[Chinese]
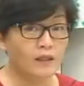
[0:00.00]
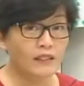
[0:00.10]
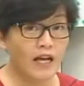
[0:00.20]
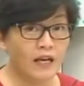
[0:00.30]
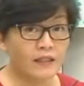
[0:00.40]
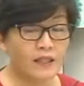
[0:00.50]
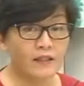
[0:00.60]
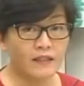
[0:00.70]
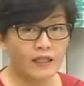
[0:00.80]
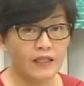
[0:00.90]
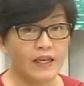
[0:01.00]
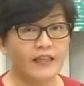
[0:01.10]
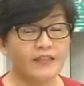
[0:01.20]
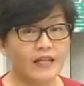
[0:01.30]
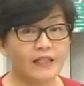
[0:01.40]
夏天这一
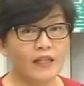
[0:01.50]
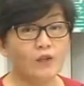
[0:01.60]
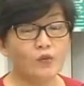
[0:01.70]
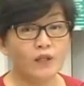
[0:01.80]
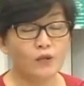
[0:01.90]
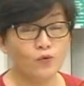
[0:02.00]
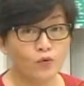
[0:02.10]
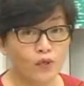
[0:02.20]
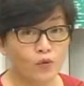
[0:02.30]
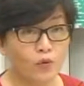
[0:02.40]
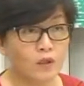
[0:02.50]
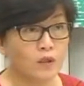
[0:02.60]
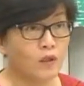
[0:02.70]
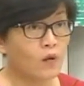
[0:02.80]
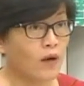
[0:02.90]
年夏天用电最多
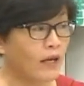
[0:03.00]
的时候，